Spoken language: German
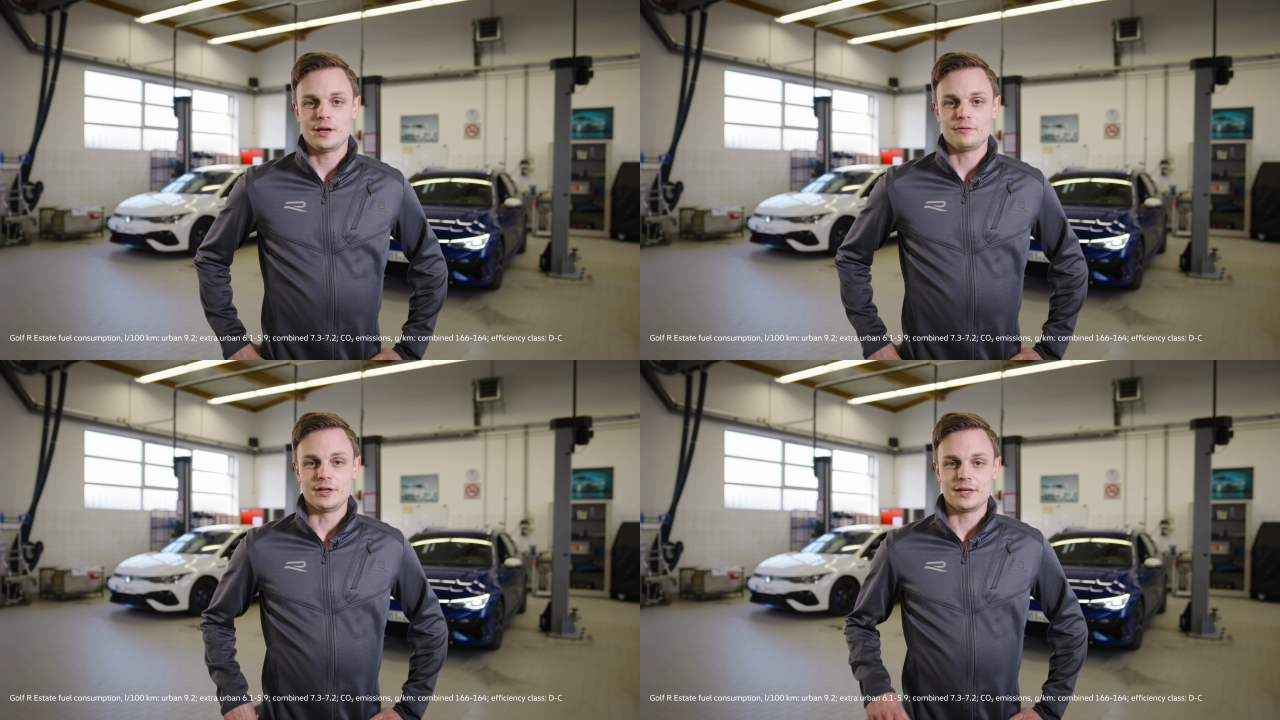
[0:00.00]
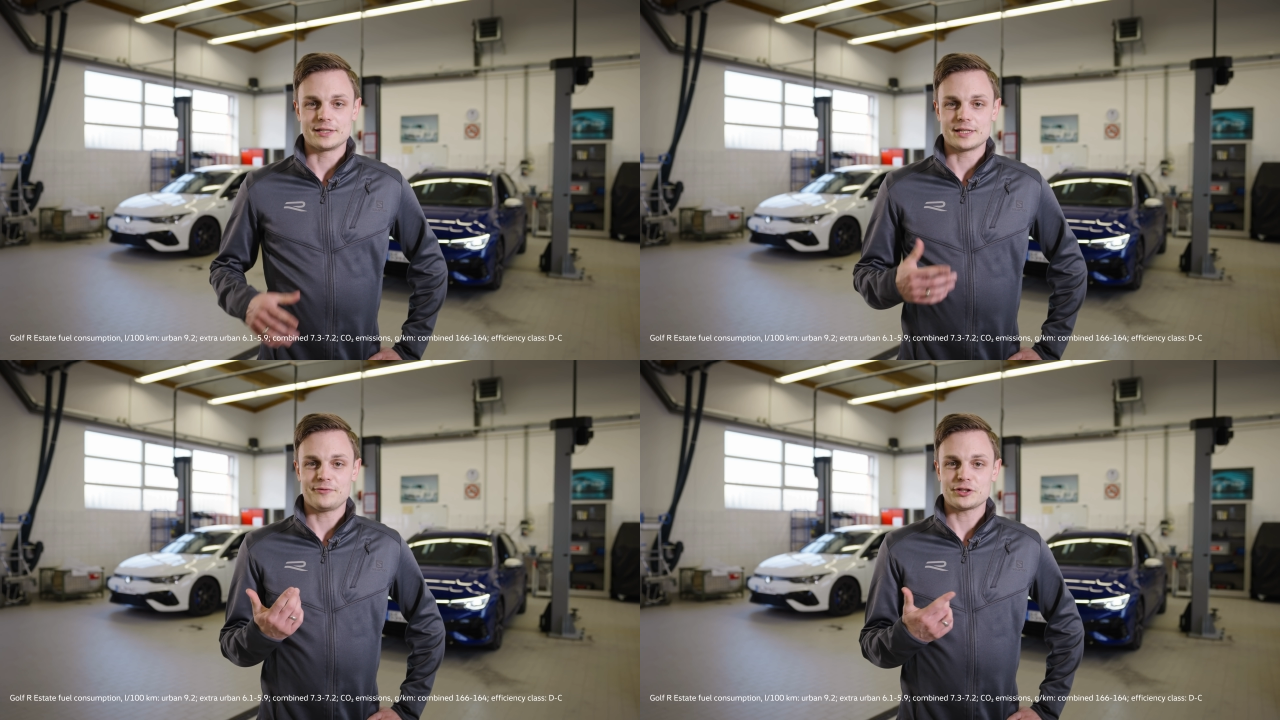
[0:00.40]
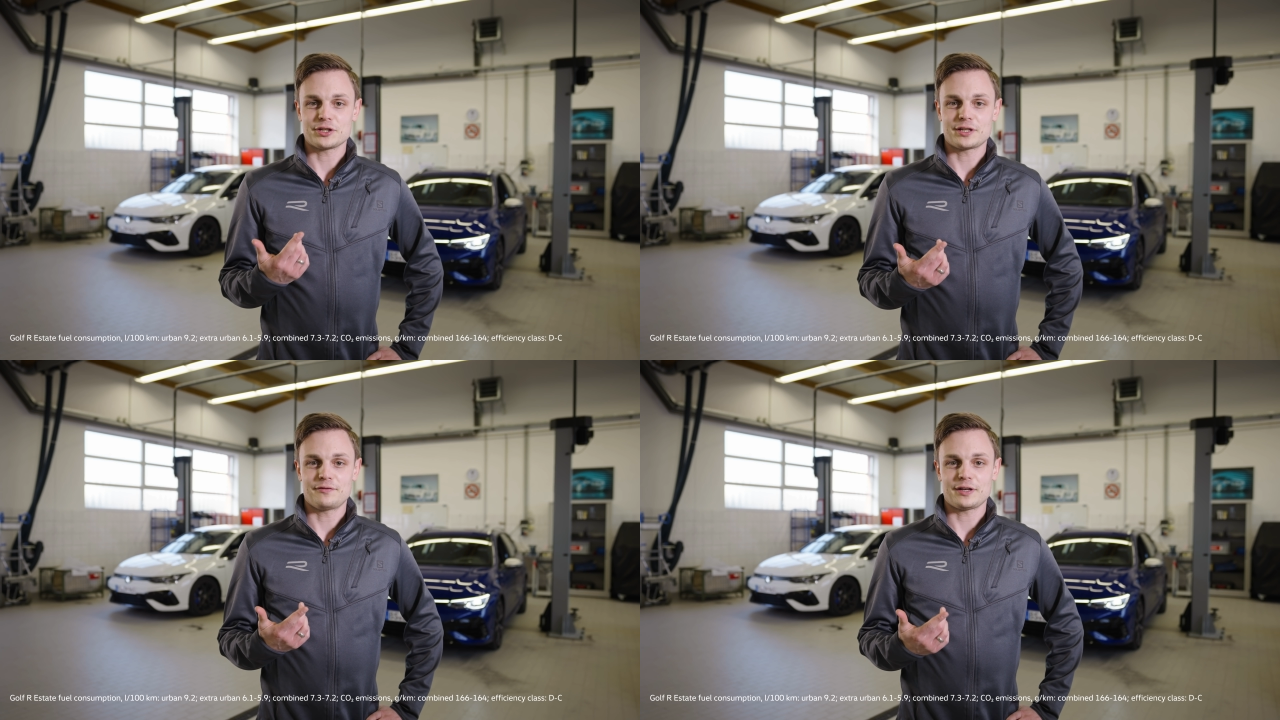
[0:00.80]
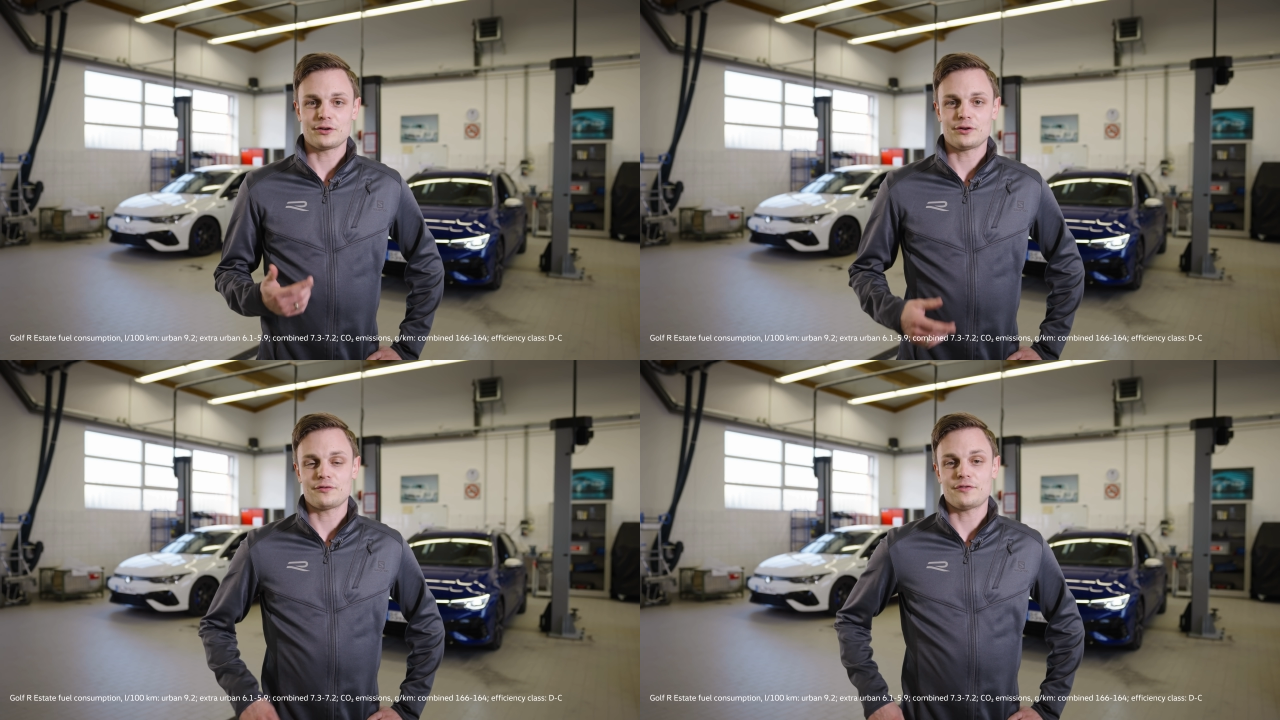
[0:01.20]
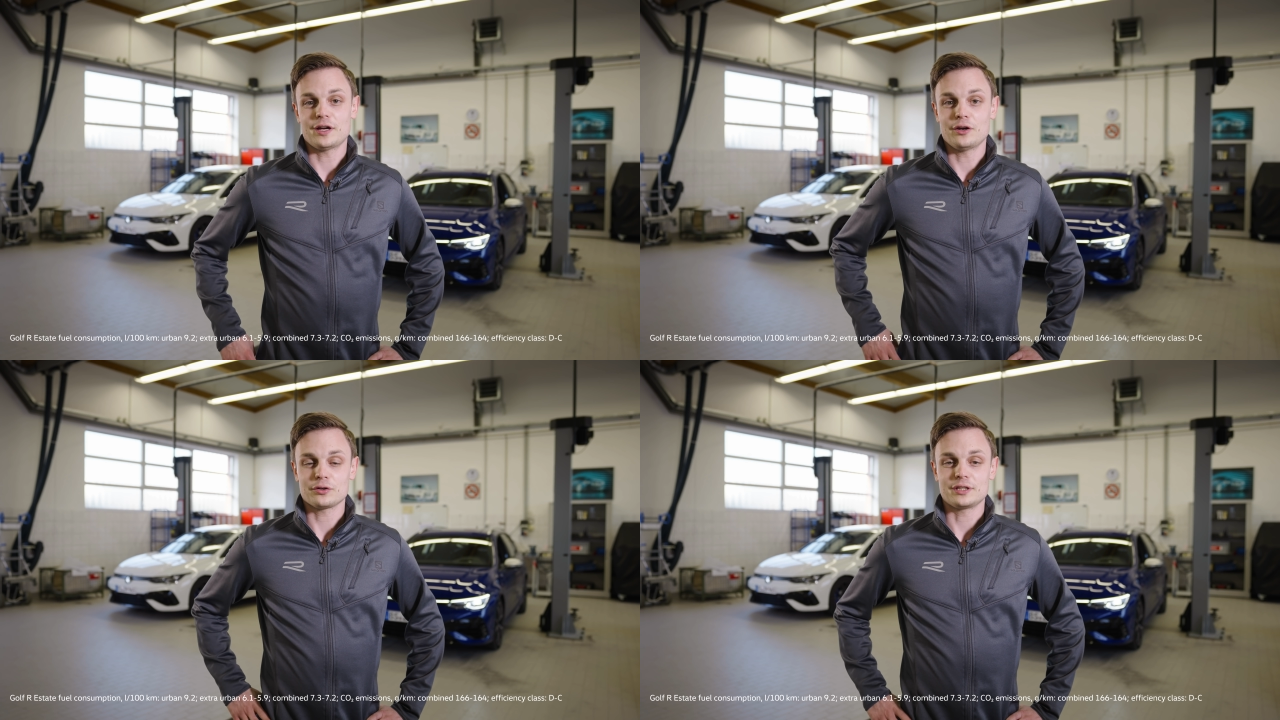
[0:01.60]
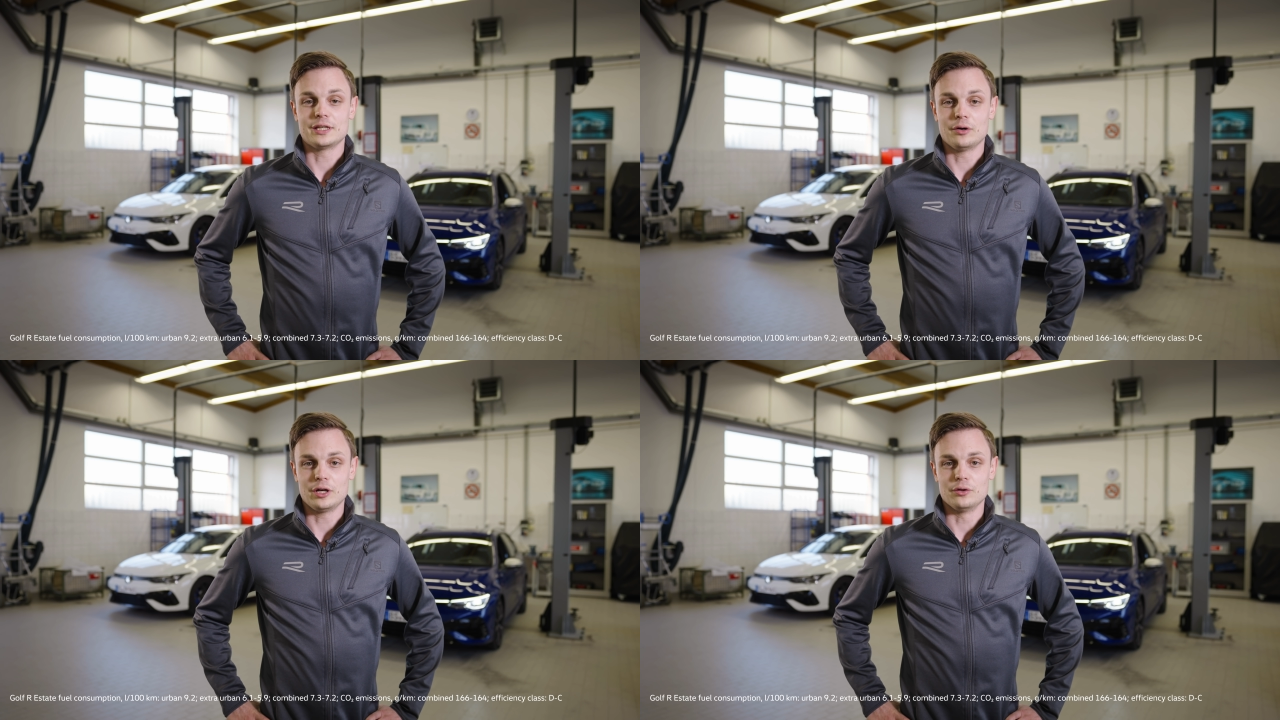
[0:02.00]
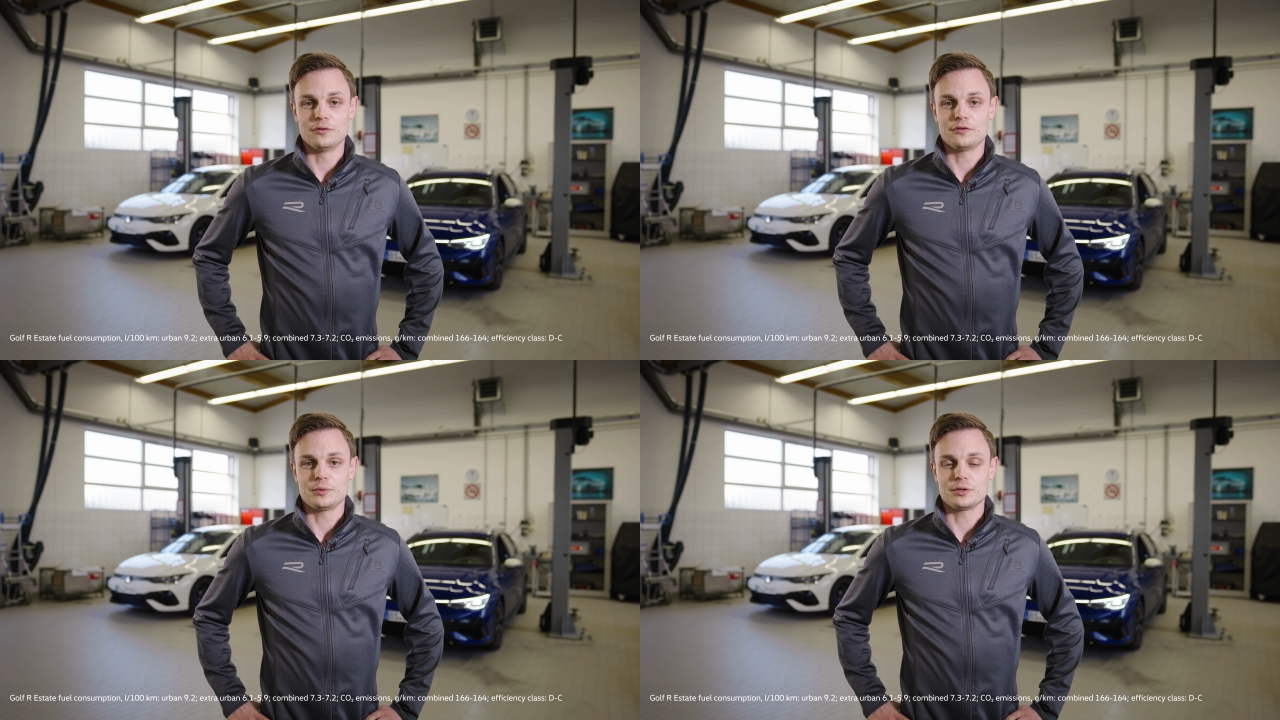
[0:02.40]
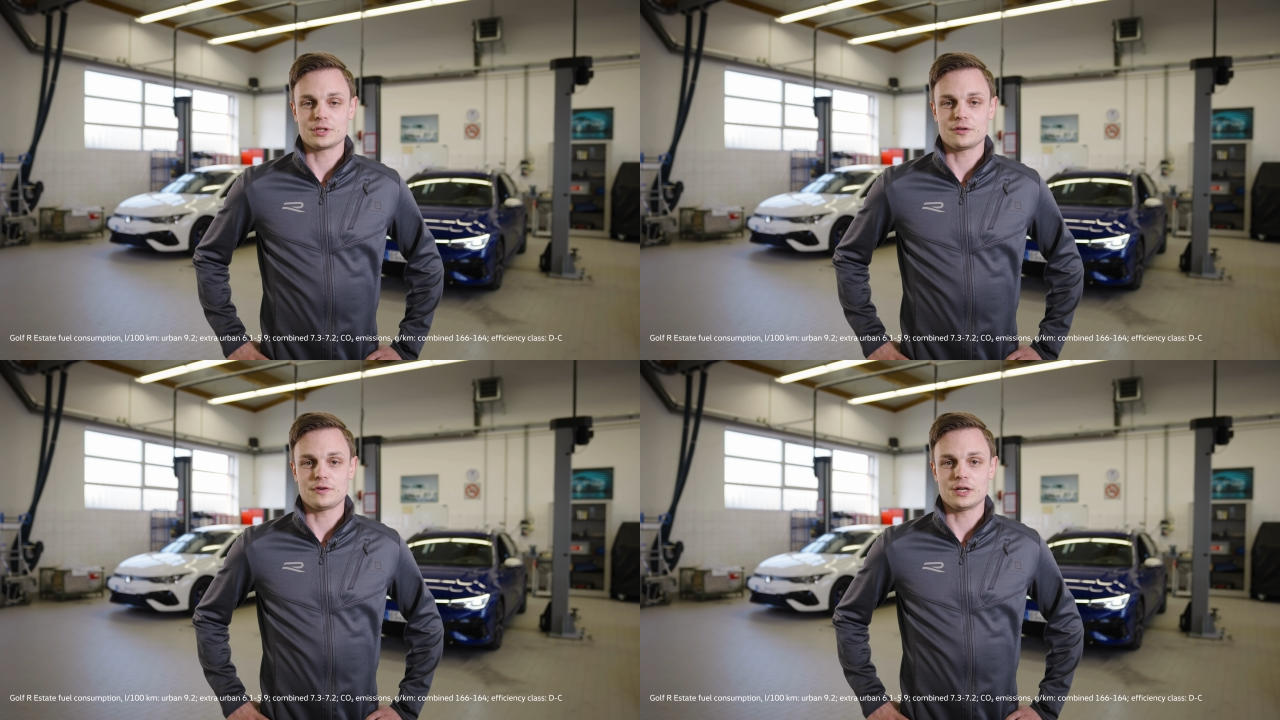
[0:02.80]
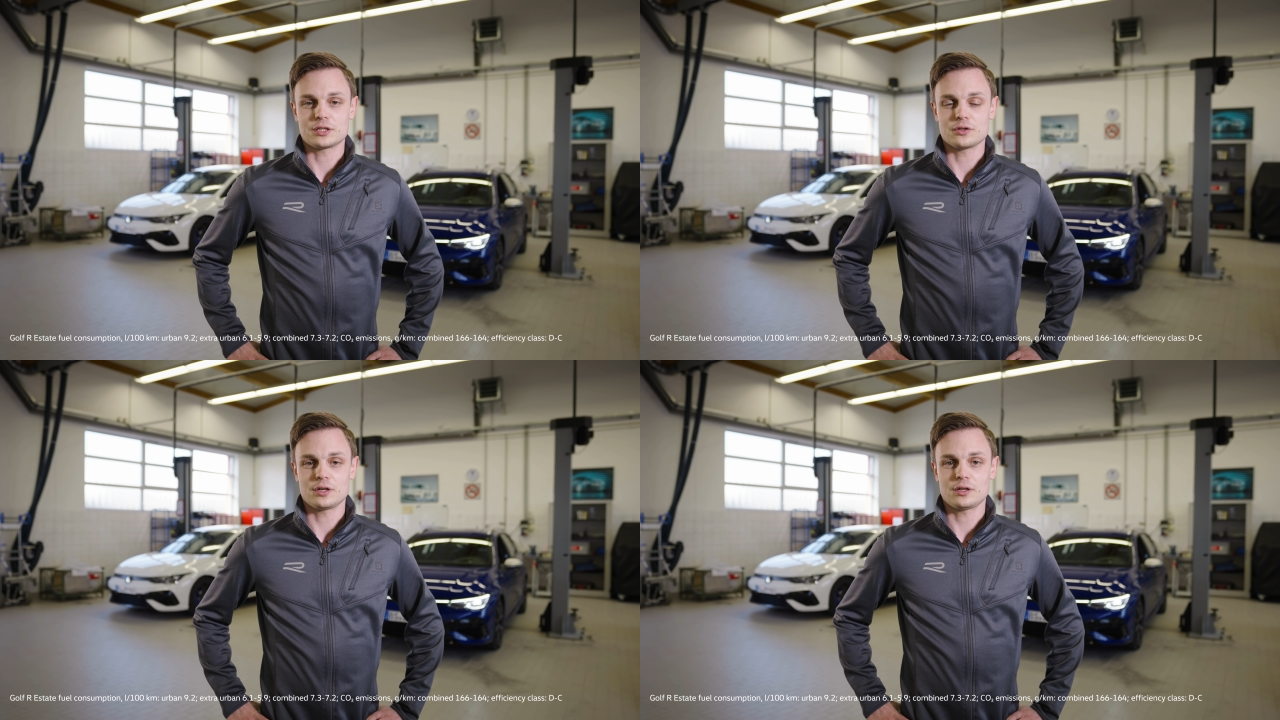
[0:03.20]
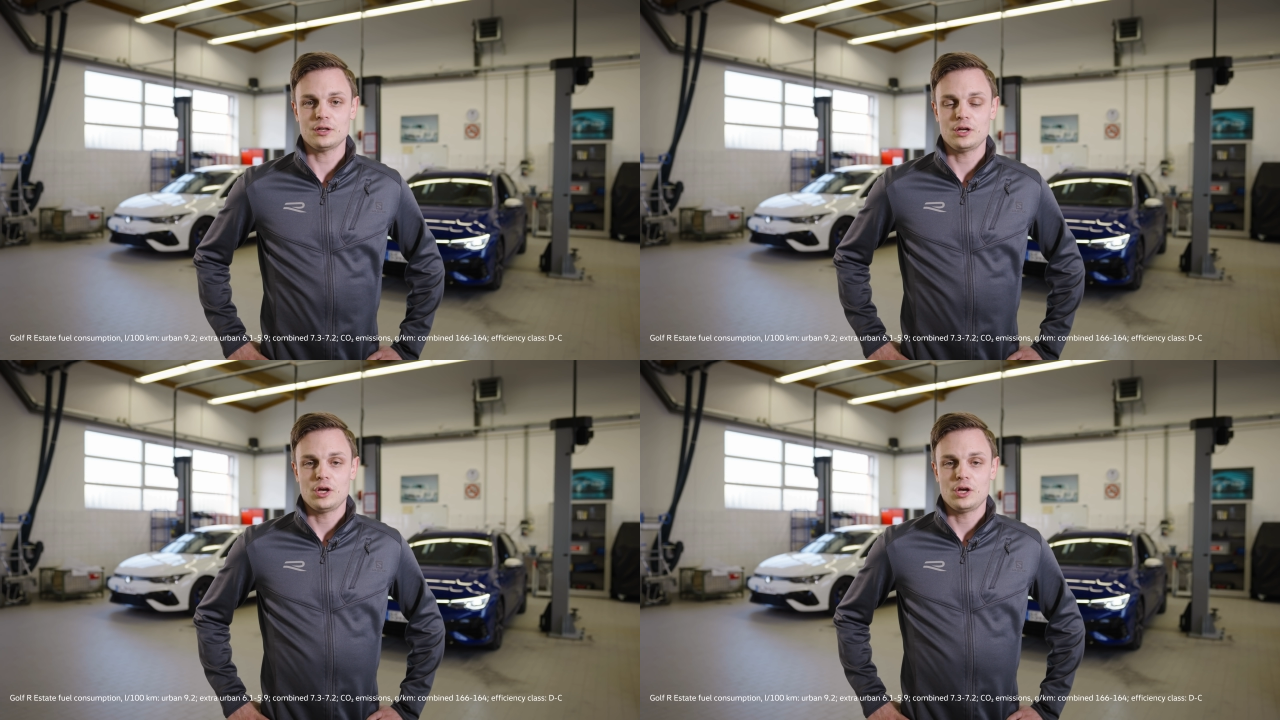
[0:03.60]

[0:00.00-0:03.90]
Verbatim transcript: Wir in der Gesamtfahrzeugentwicklung fahren auch die Dauerläufe mit unseren Fahrzeugen.